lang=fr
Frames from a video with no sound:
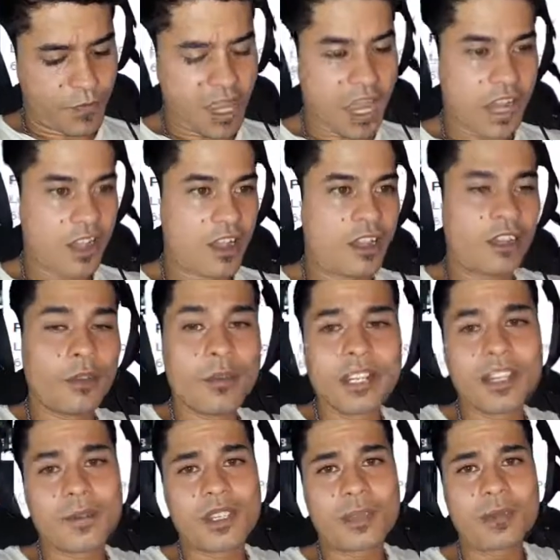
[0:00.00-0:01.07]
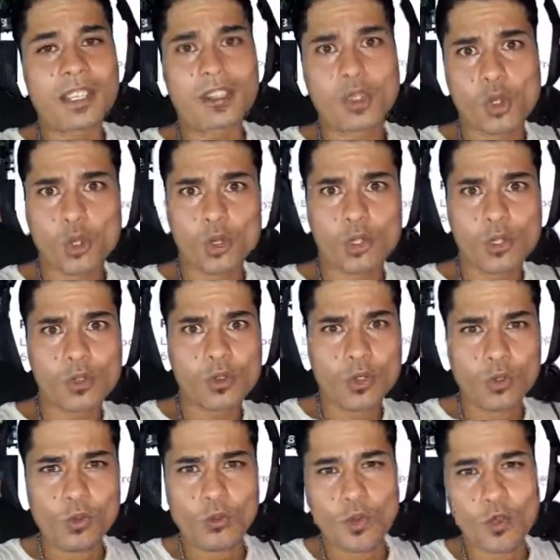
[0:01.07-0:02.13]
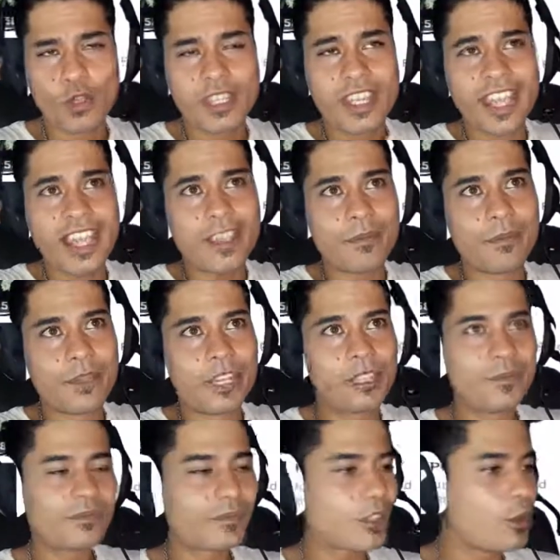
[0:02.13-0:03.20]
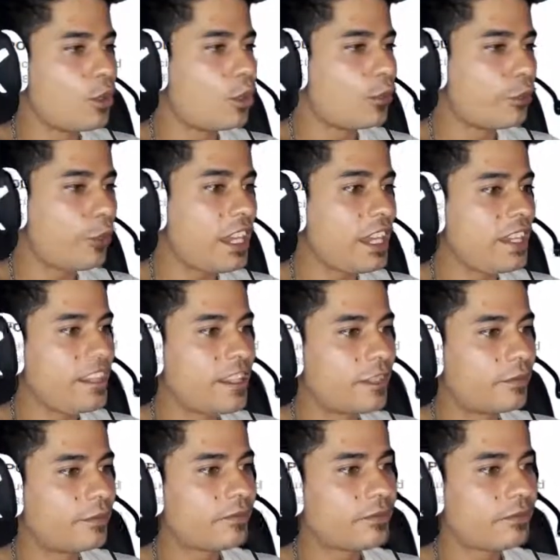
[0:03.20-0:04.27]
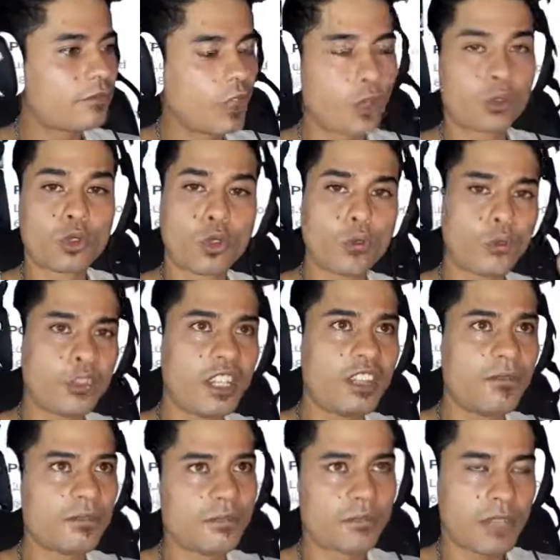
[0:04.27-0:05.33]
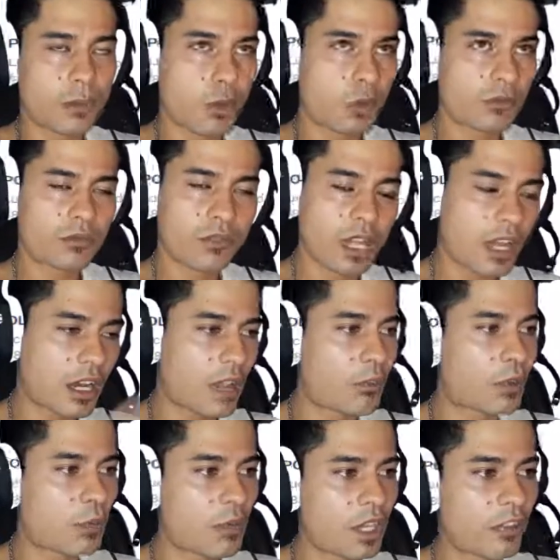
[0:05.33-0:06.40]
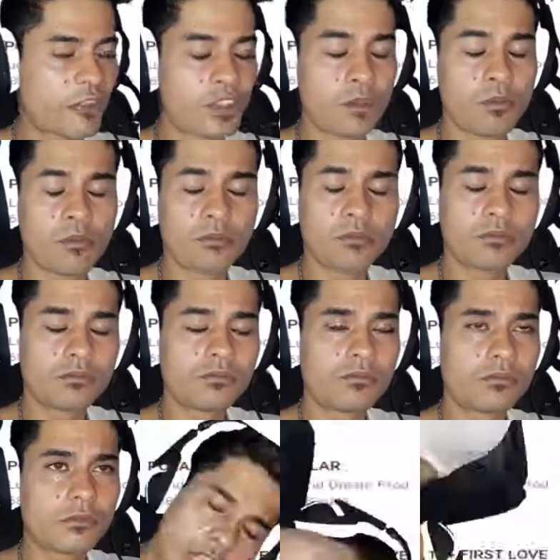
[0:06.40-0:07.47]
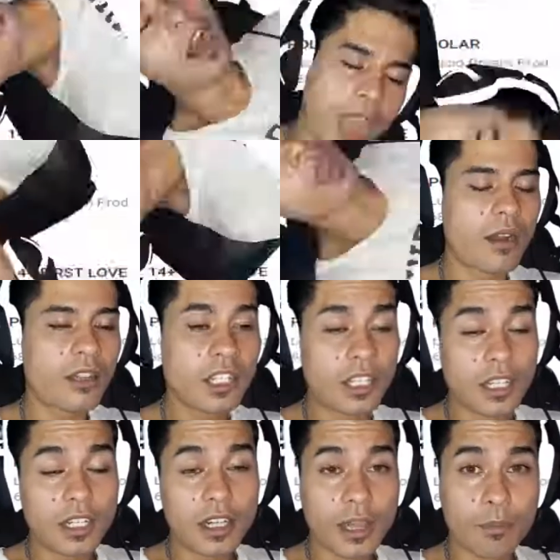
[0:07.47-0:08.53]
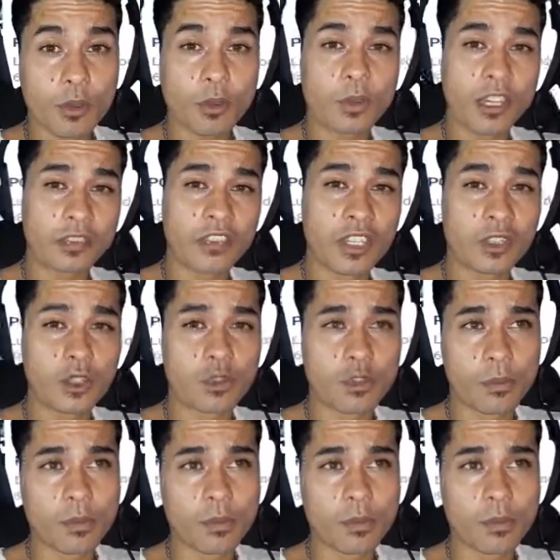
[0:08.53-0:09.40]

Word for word: Alors, mesdames et messieurs, dans ce nouveau game, une fille, non, deux filles, mais bon, là, la première fille, la première fille que je vais